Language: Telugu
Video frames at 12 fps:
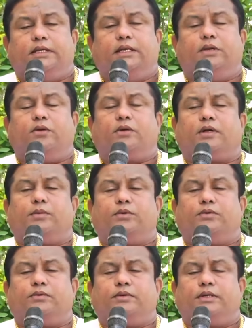ఈ లోకము
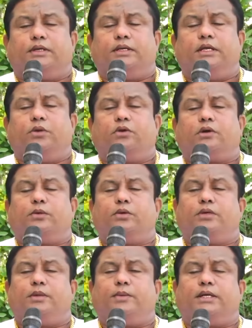ఈ
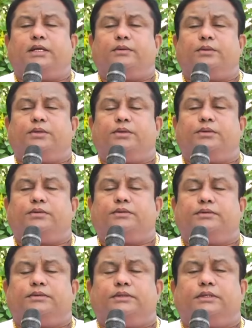లోకములోని మానవులు
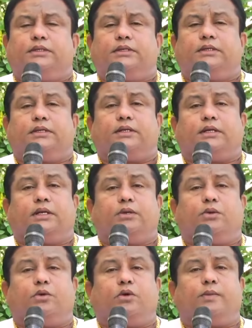
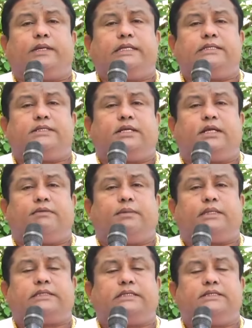నన్ను కోపగించినా
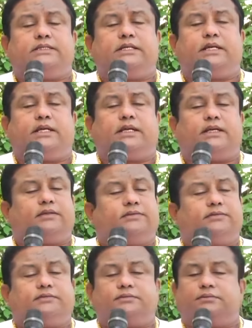విమర్శించినా
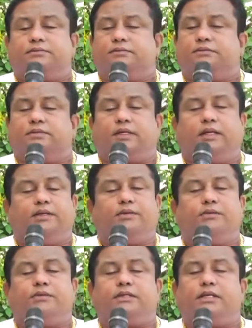ఐ
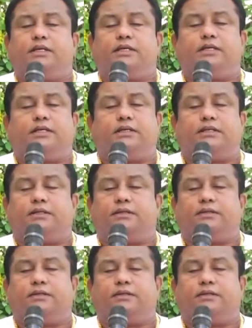డోంట్ కేర్